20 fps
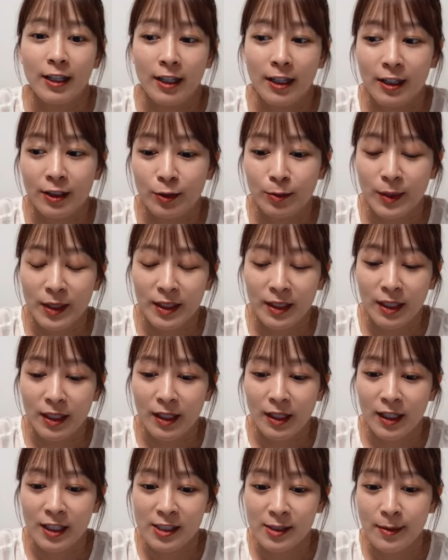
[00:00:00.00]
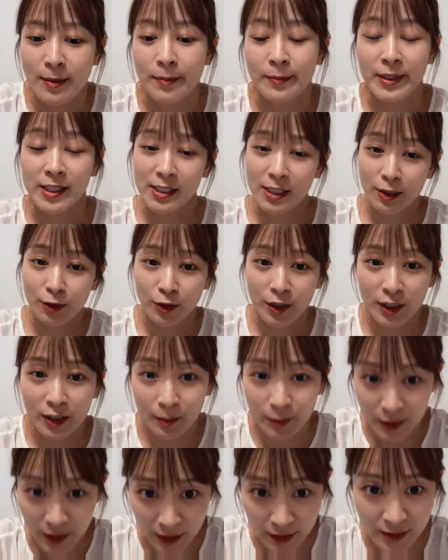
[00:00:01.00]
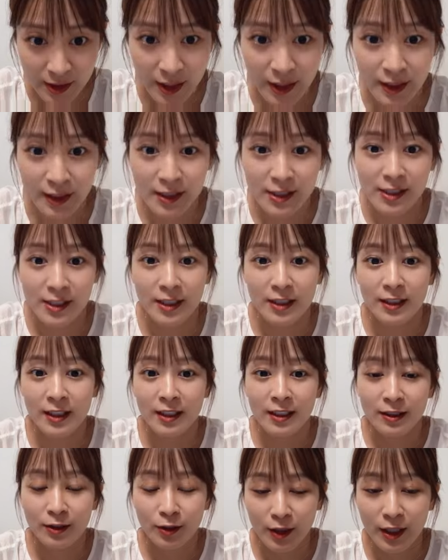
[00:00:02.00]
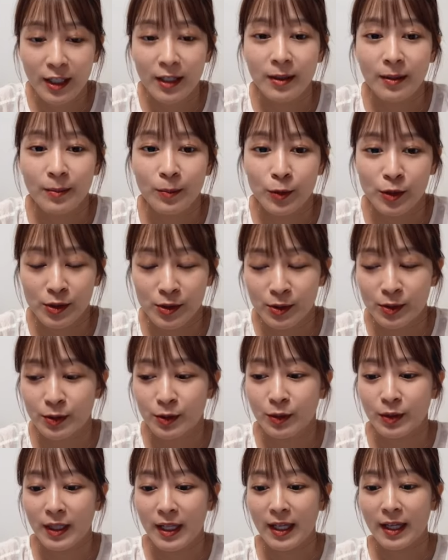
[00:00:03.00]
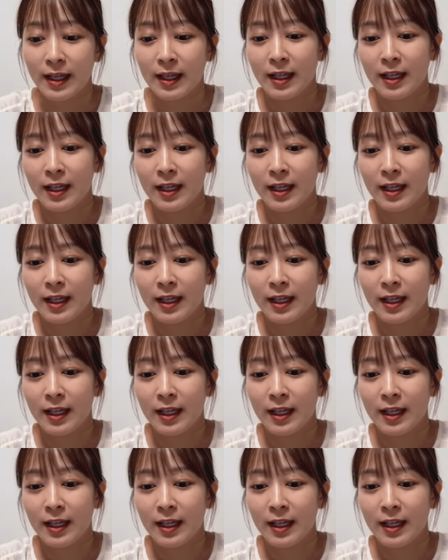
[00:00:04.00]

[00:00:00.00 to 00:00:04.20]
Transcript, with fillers: あのまた初めましての方もたくさんいらっしゃったりとかもするので